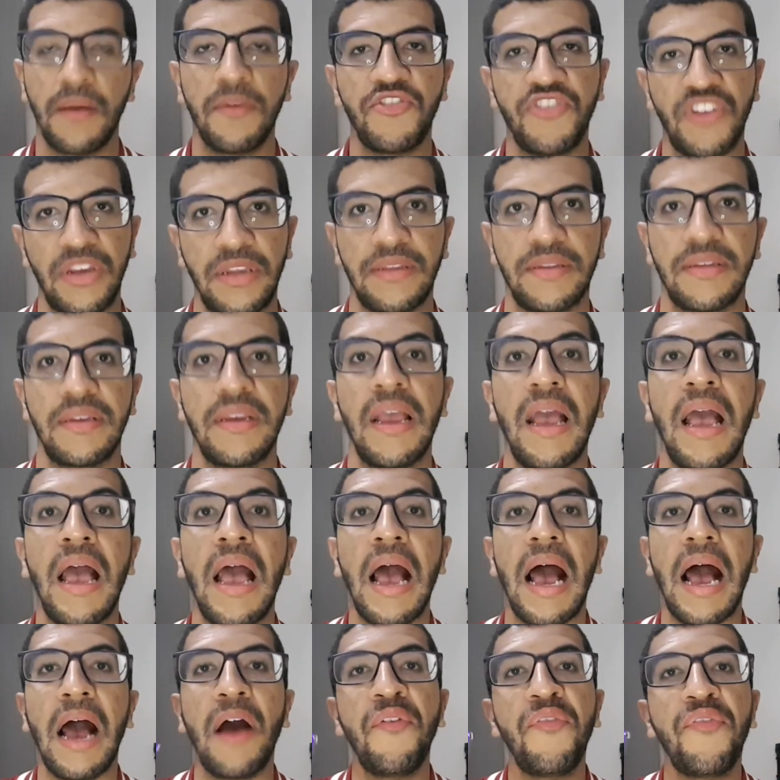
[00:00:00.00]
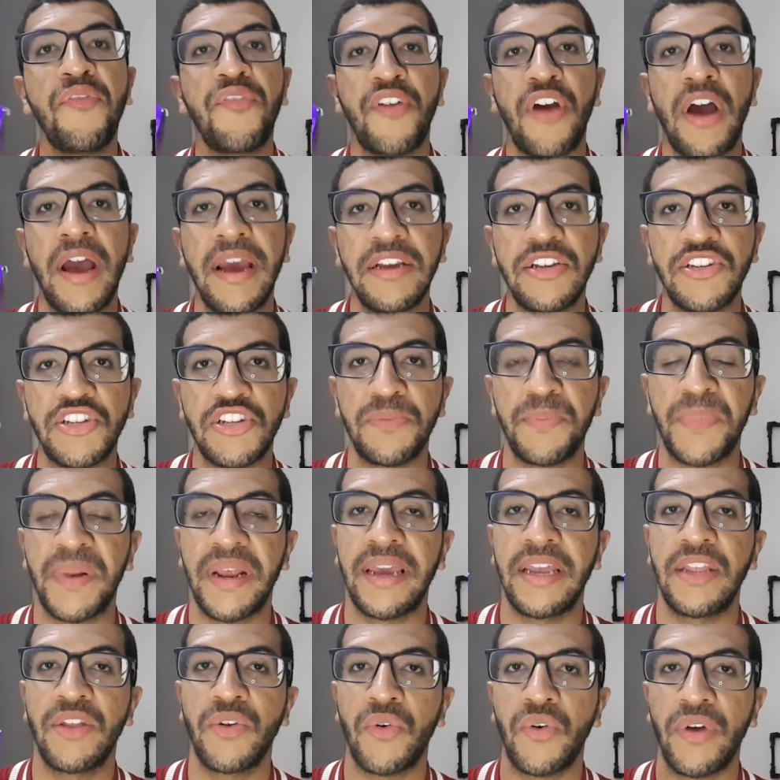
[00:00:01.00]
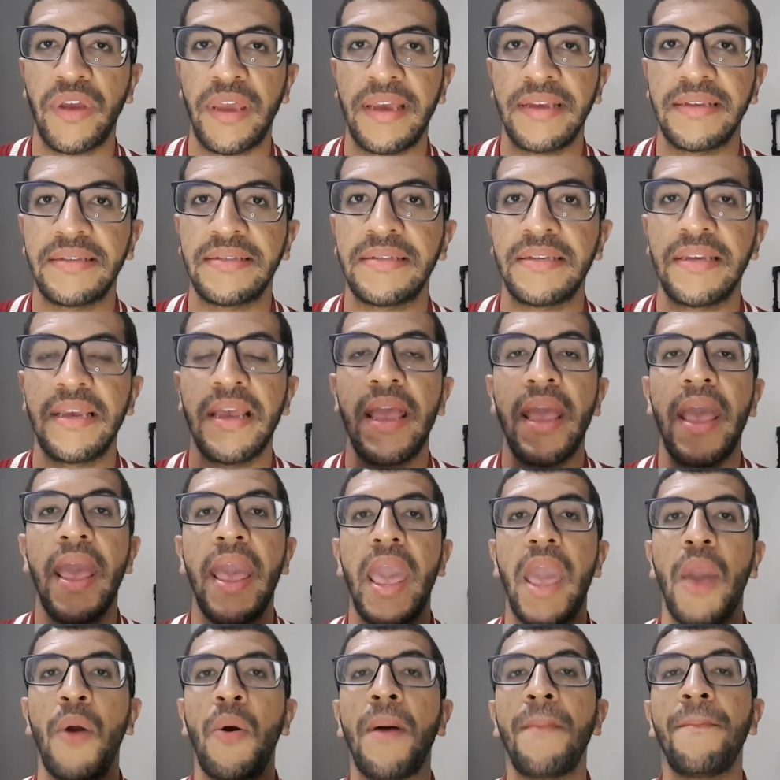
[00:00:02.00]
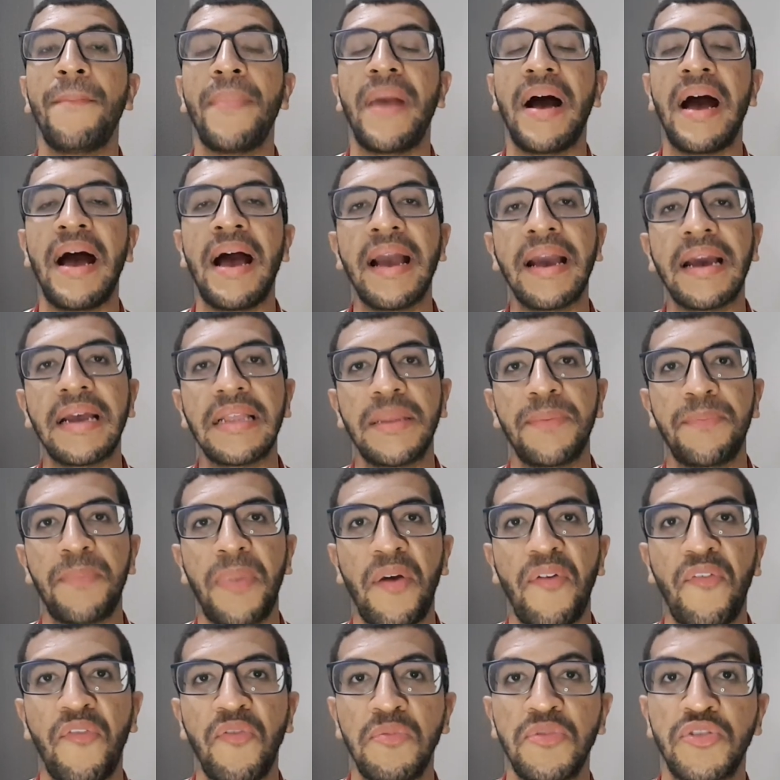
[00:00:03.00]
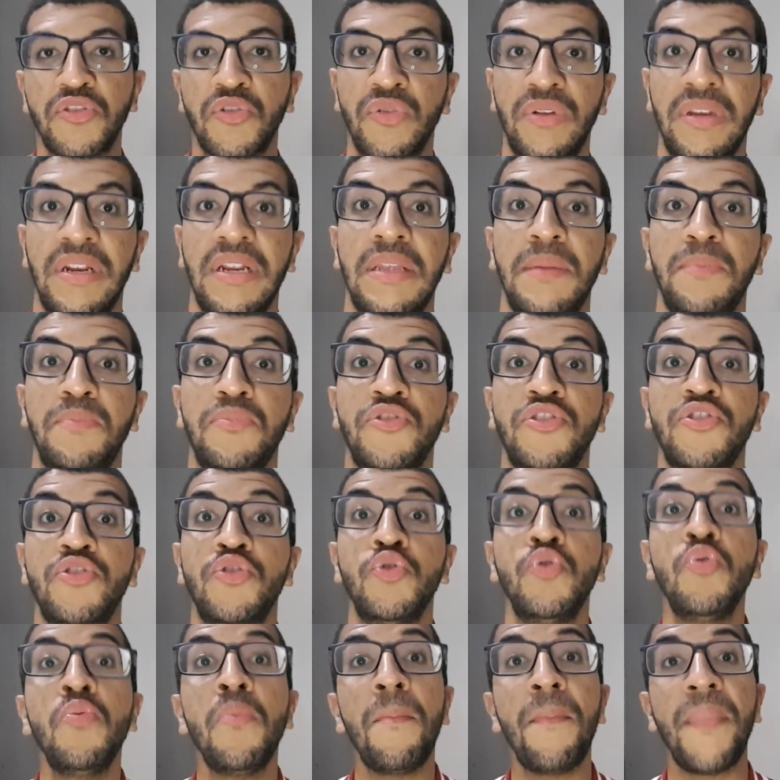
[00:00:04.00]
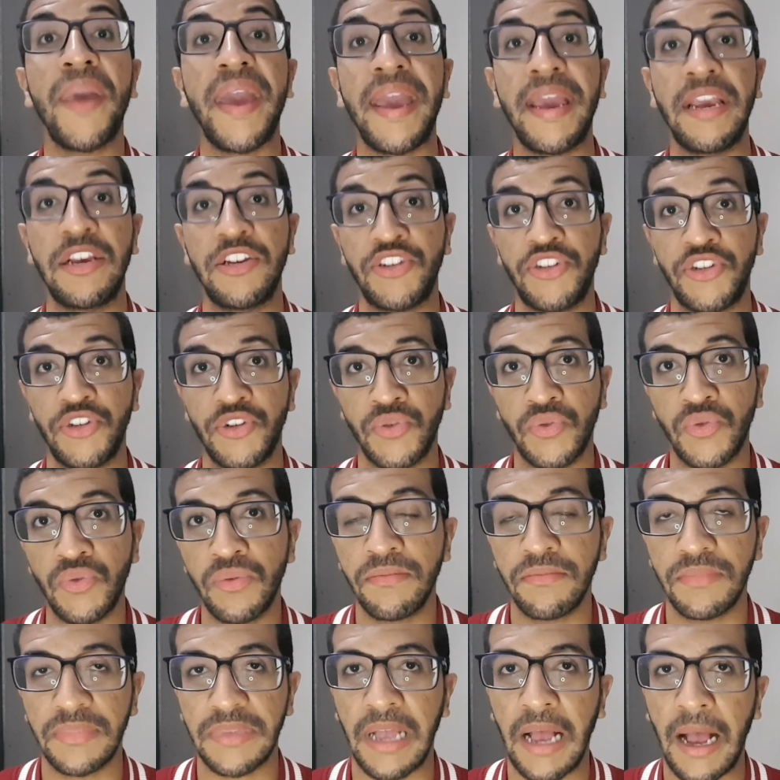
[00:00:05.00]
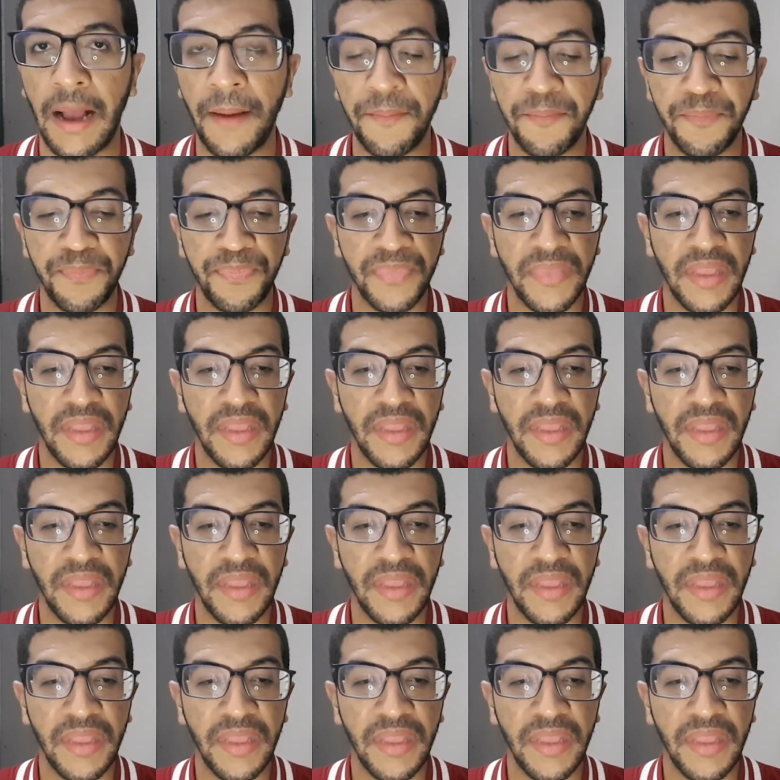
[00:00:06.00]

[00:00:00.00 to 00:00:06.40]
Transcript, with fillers: Gente, a Fry's, para quem não conhece, é uma marca de perfumes contratados do México, tá?